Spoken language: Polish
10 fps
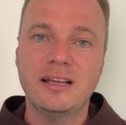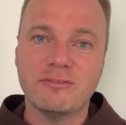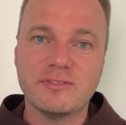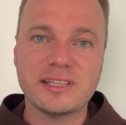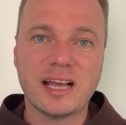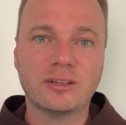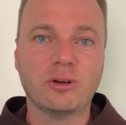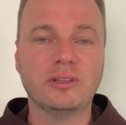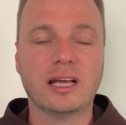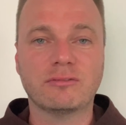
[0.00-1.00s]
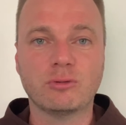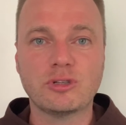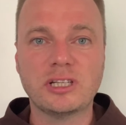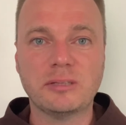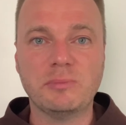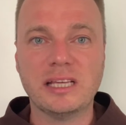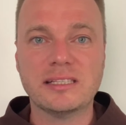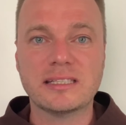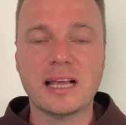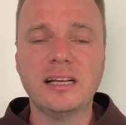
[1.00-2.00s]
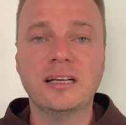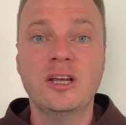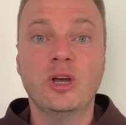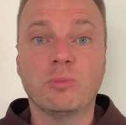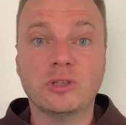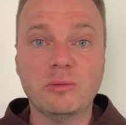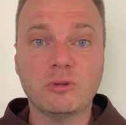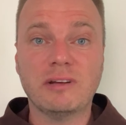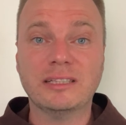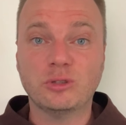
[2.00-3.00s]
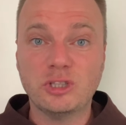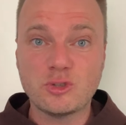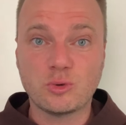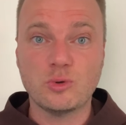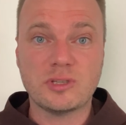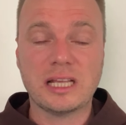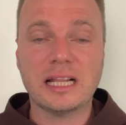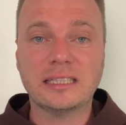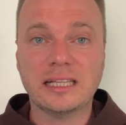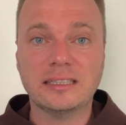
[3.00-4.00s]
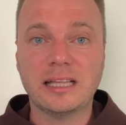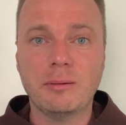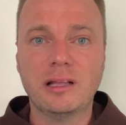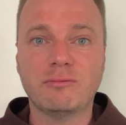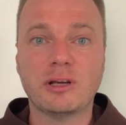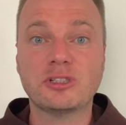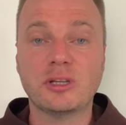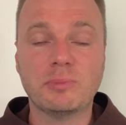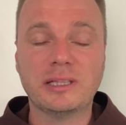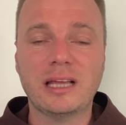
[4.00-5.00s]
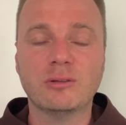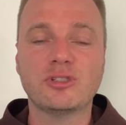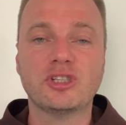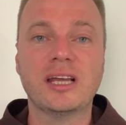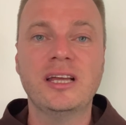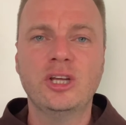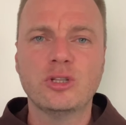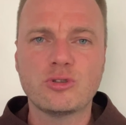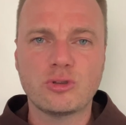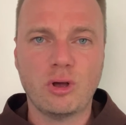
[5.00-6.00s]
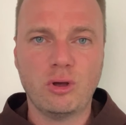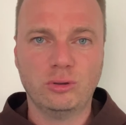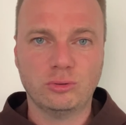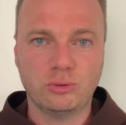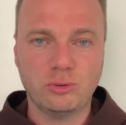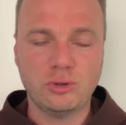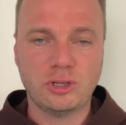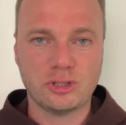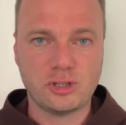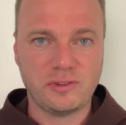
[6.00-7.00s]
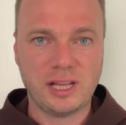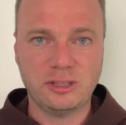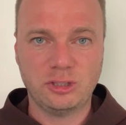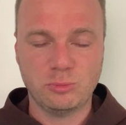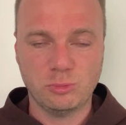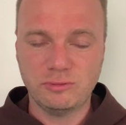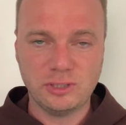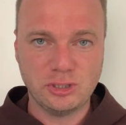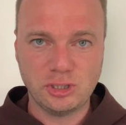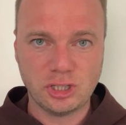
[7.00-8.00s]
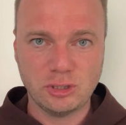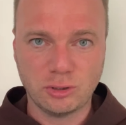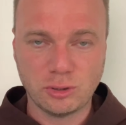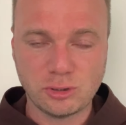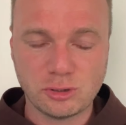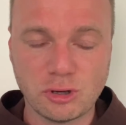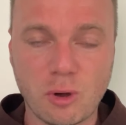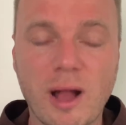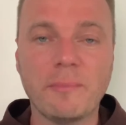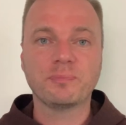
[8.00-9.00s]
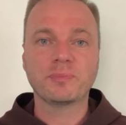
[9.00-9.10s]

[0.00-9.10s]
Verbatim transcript: w zakonach, w różnych miejscach podejmowano dyskusje na ten temat, właśnie pytając się, co Duch Święty mówi dzisiaj do Kościoła.